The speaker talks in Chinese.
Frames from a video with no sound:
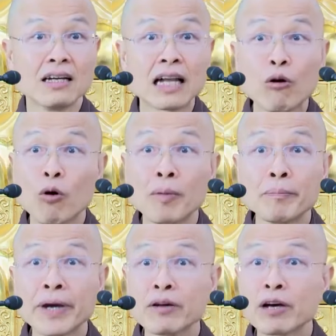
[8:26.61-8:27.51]
那我们
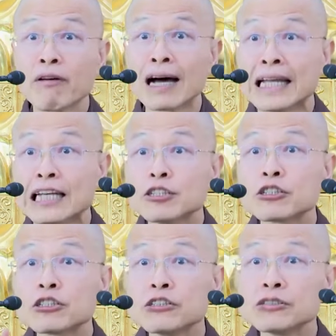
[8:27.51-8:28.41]
表的话，连
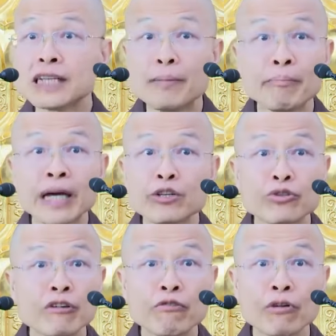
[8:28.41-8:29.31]
世间没
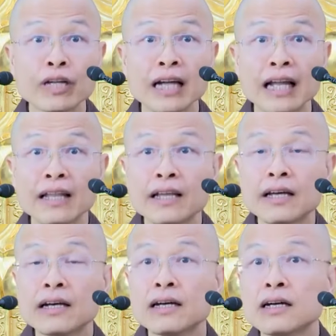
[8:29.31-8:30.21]
学佛的人，
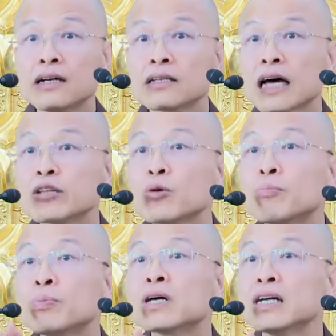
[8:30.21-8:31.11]
他都
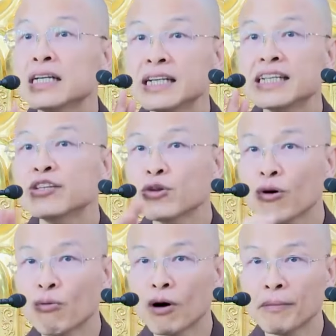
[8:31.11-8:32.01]
不可能认同
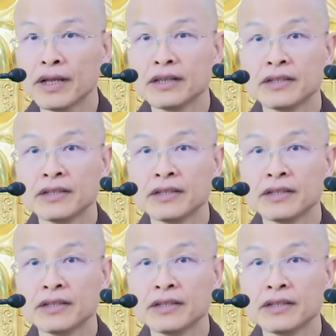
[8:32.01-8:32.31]
我们。